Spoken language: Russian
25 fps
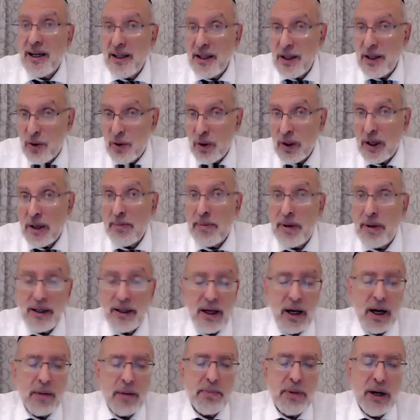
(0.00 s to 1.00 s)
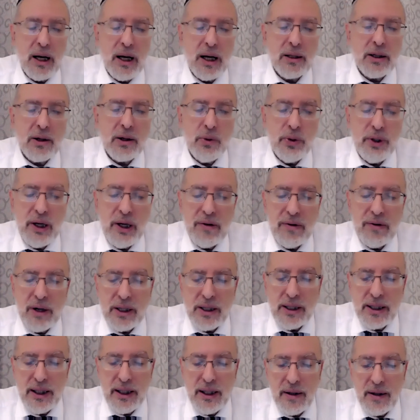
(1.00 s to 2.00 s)
и не только богатых людей в
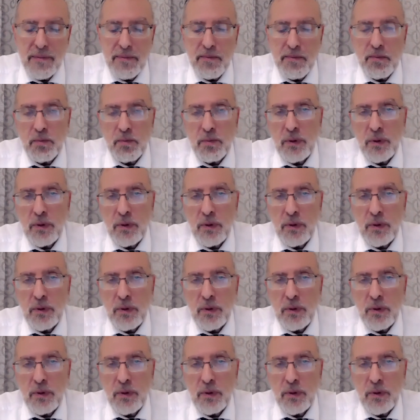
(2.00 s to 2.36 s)
России?